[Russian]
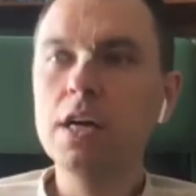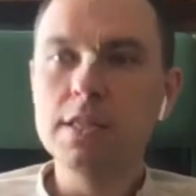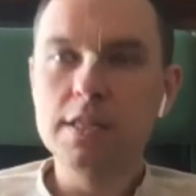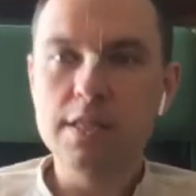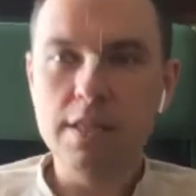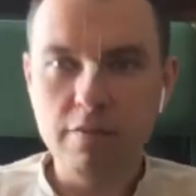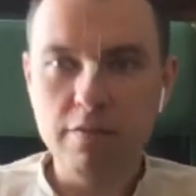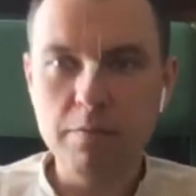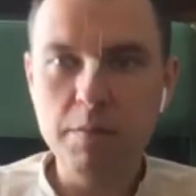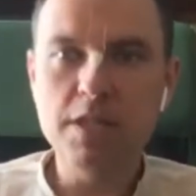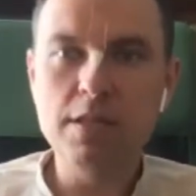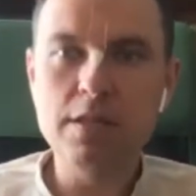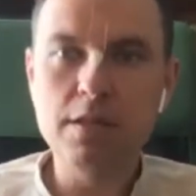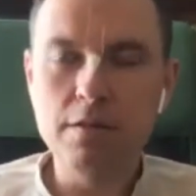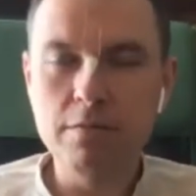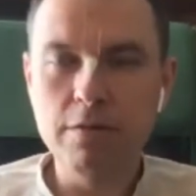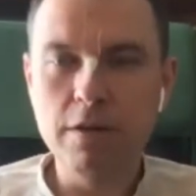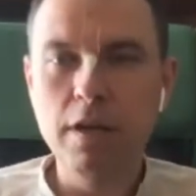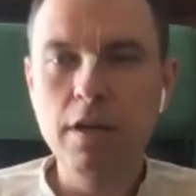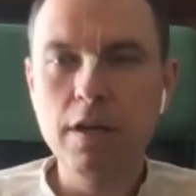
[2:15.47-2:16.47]

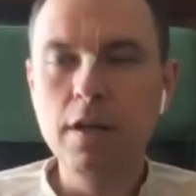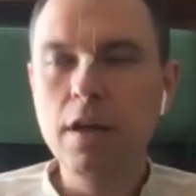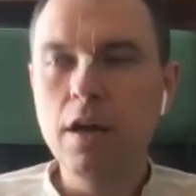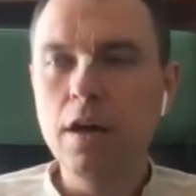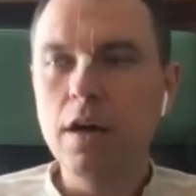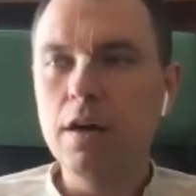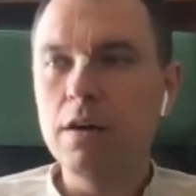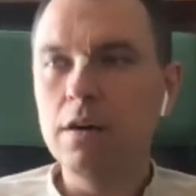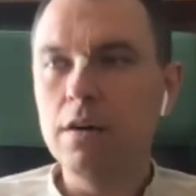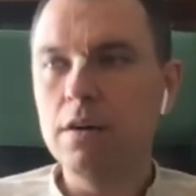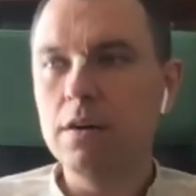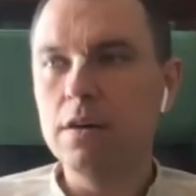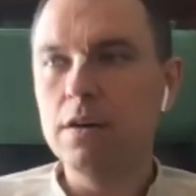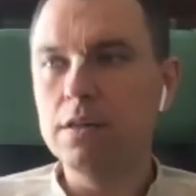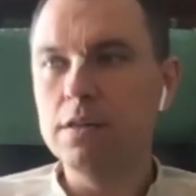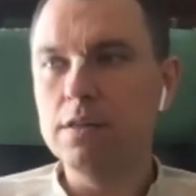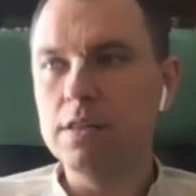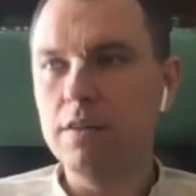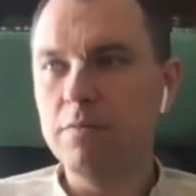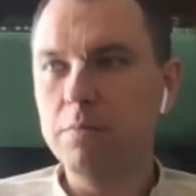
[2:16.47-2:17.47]
совместного
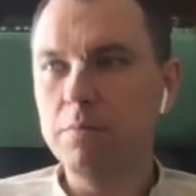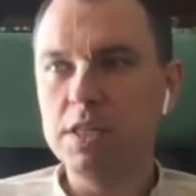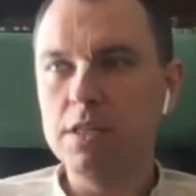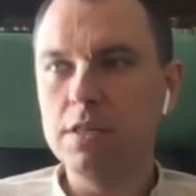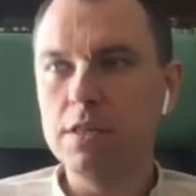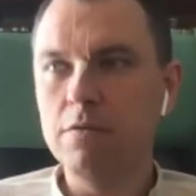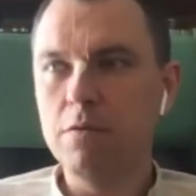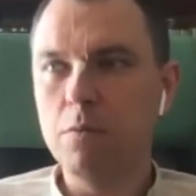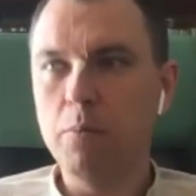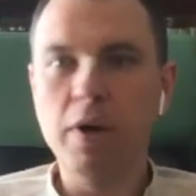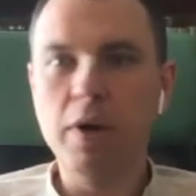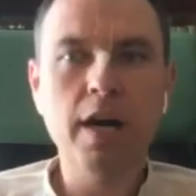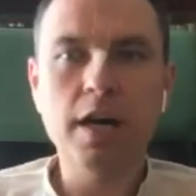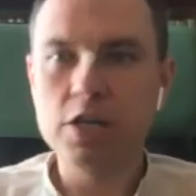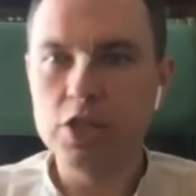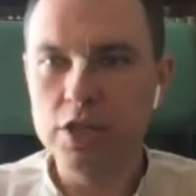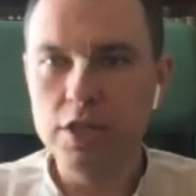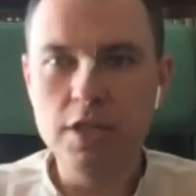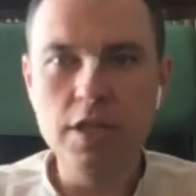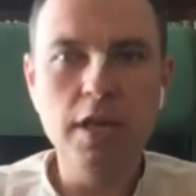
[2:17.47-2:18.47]
а, совместного
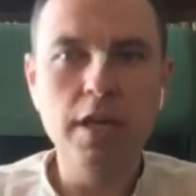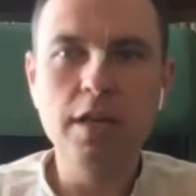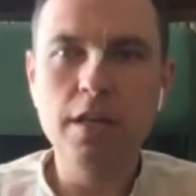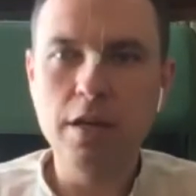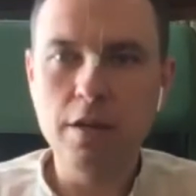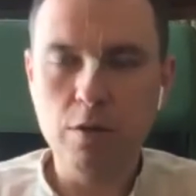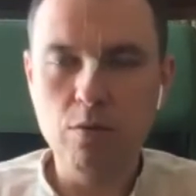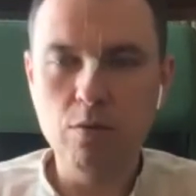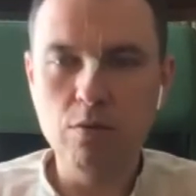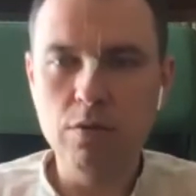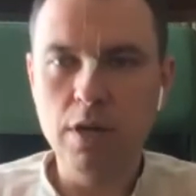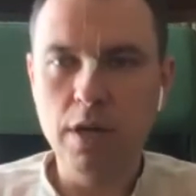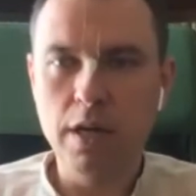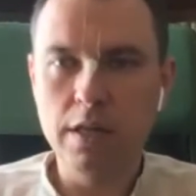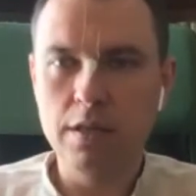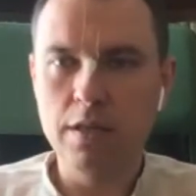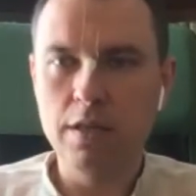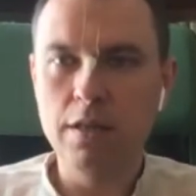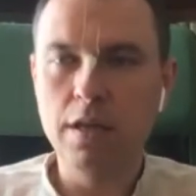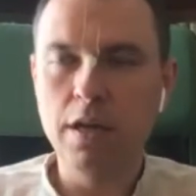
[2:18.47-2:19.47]
похождения
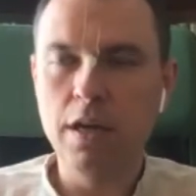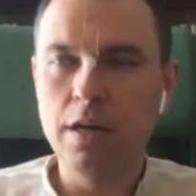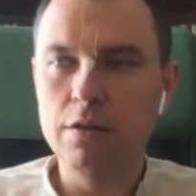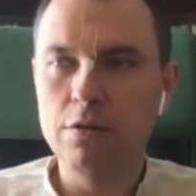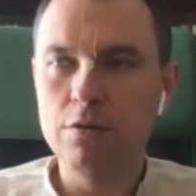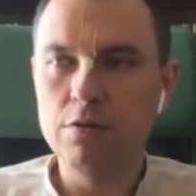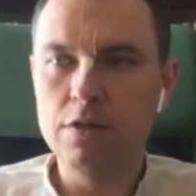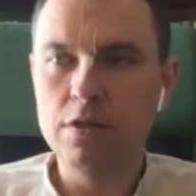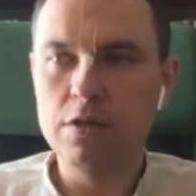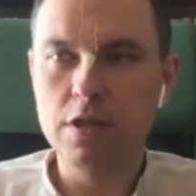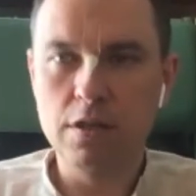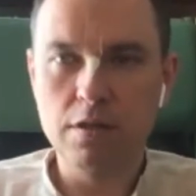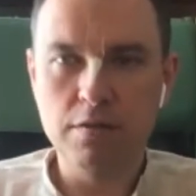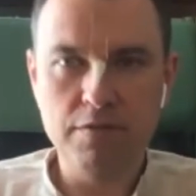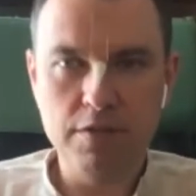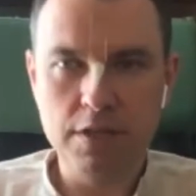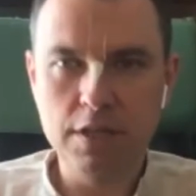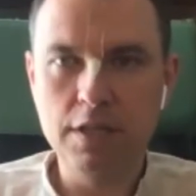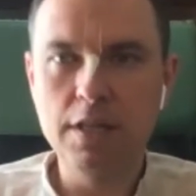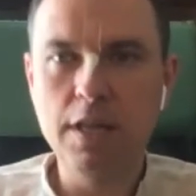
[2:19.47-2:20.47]
куда-то, да, то есть это
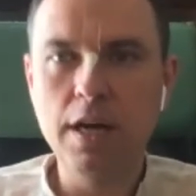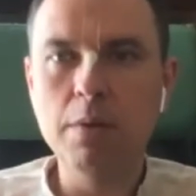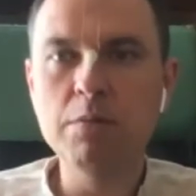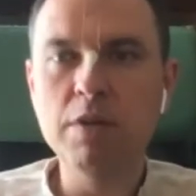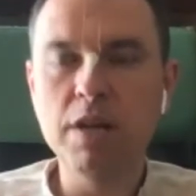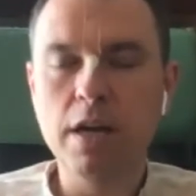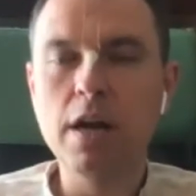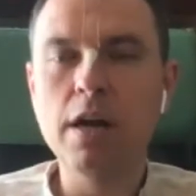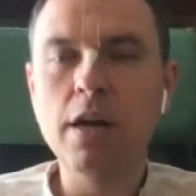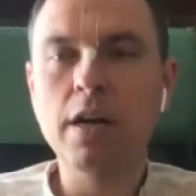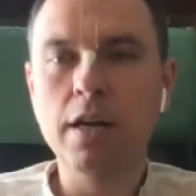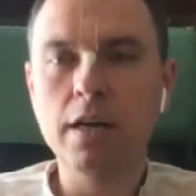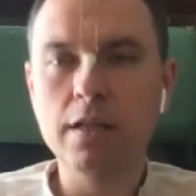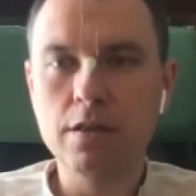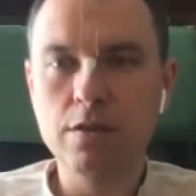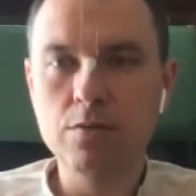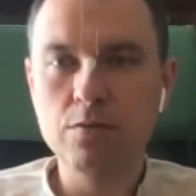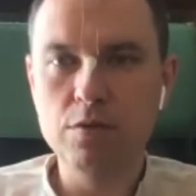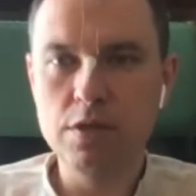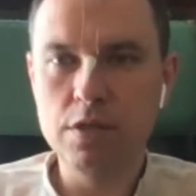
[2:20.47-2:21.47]
всегда
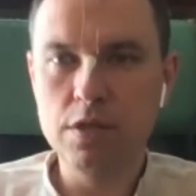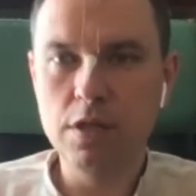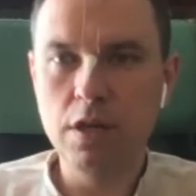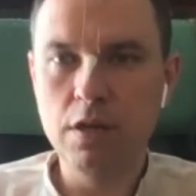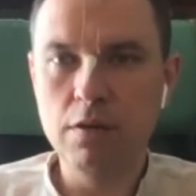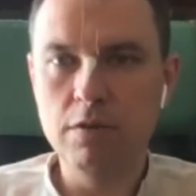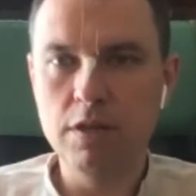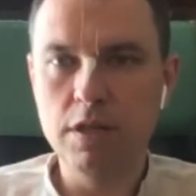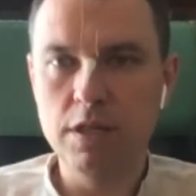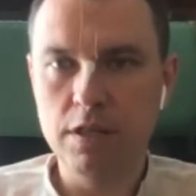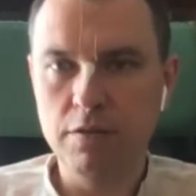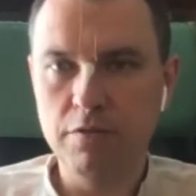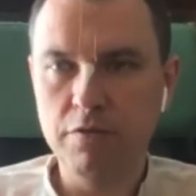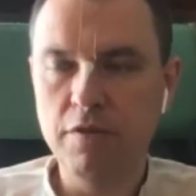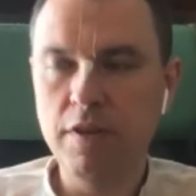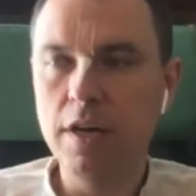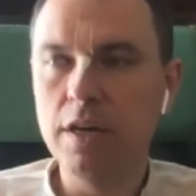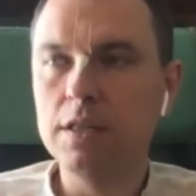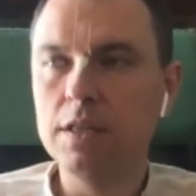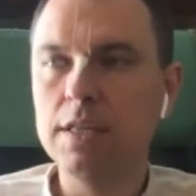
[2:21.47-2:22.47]
многократно усиливает
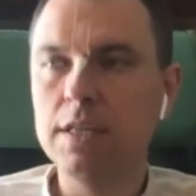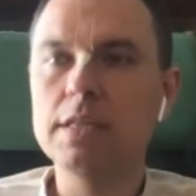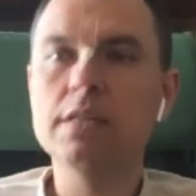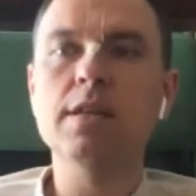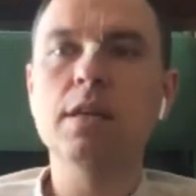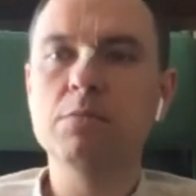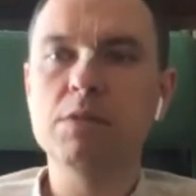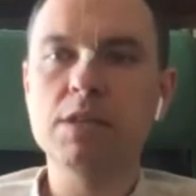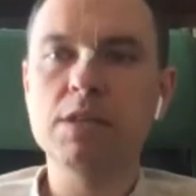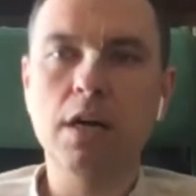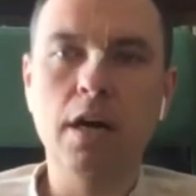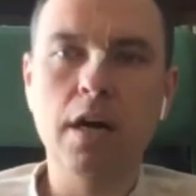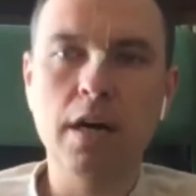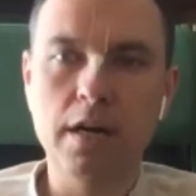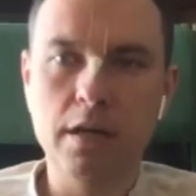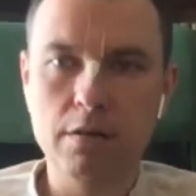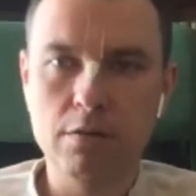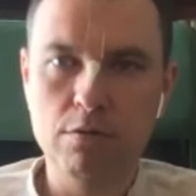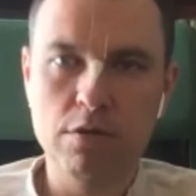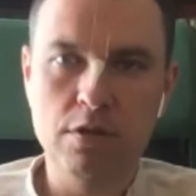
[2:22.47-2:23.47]
эффект и
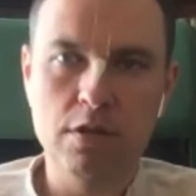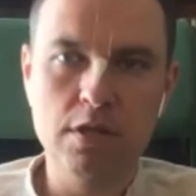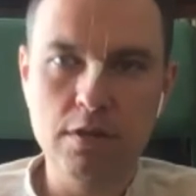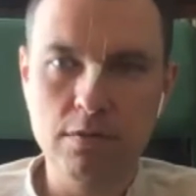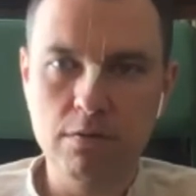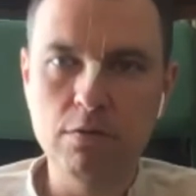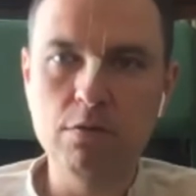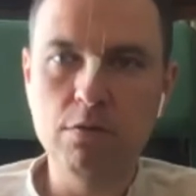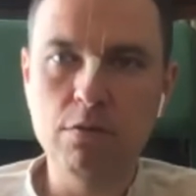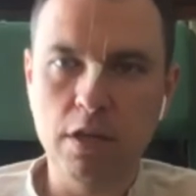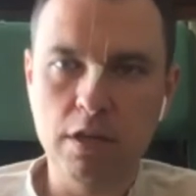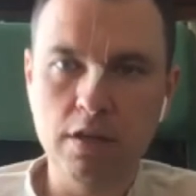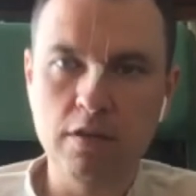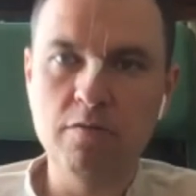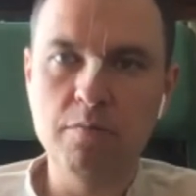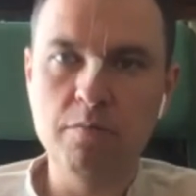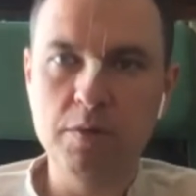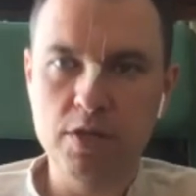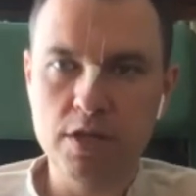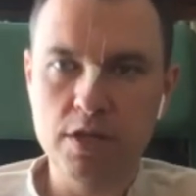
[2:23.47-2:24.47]
самскары, то есть те
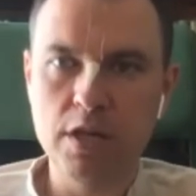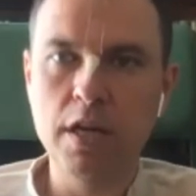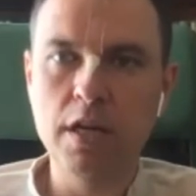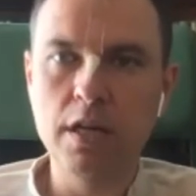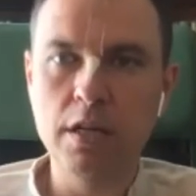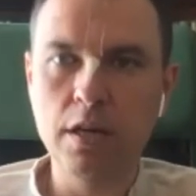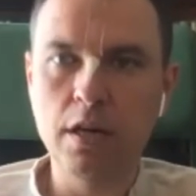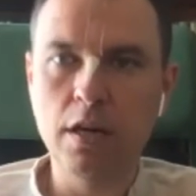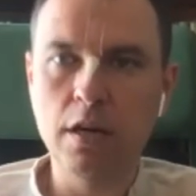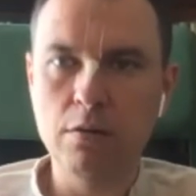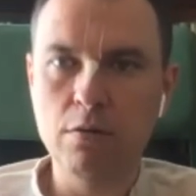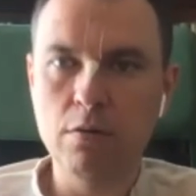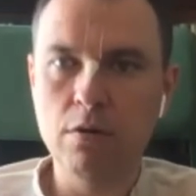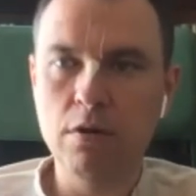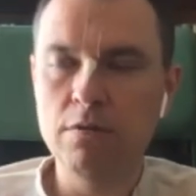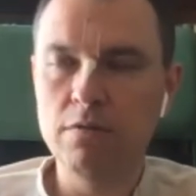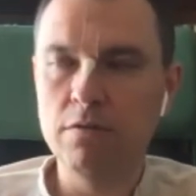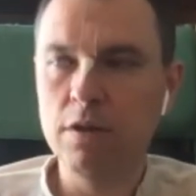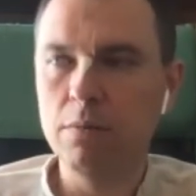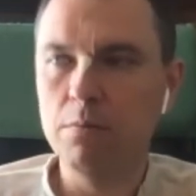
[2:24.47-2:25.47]
внутренние впечатления,
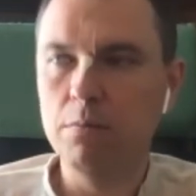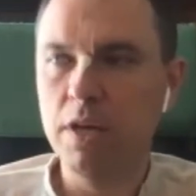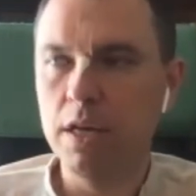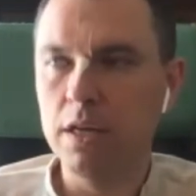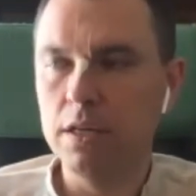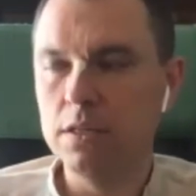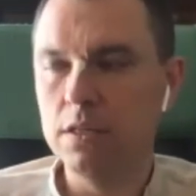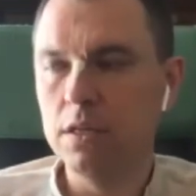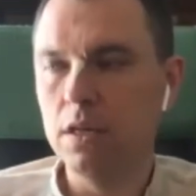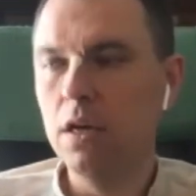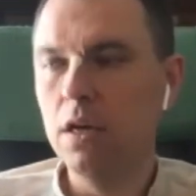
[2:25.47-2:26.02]
которые вы имеете.